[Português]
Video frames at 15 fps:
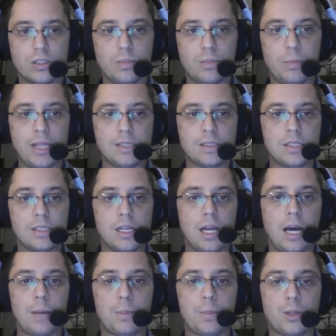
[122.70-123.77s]
pés.
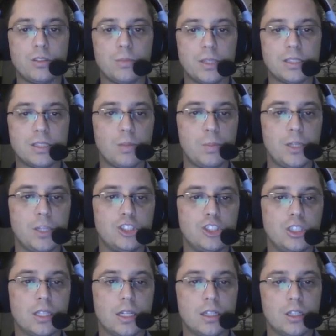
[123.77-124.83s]
Aproximação
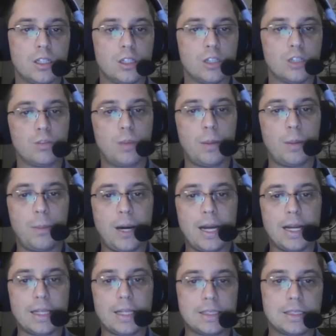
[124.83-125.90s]
perdida suba
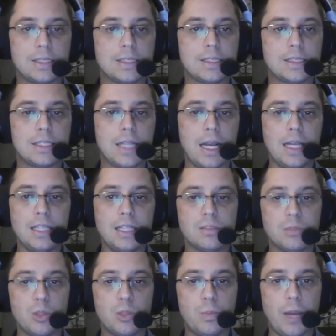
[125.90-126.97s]
para
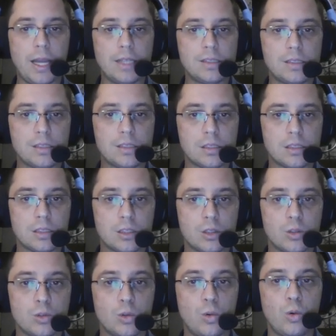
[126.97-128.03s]
3000 pés
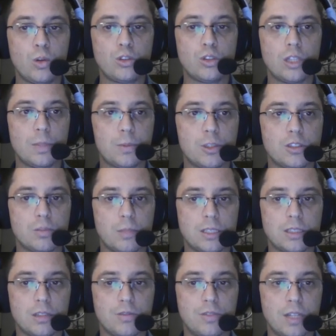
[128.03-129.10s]
no curso de
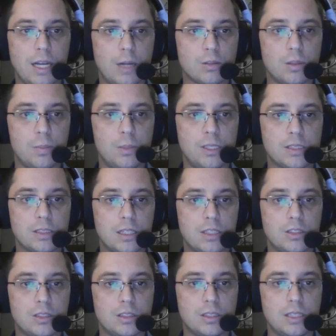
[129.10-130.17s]
aproximação final da
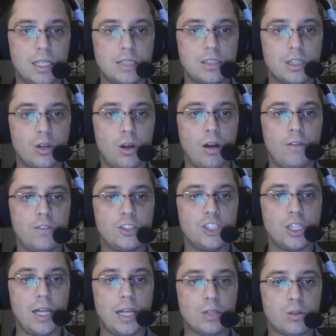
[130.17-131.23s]
pista 19,
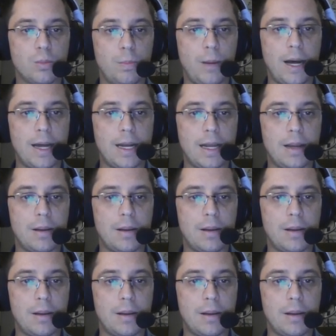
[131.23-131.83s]
direto para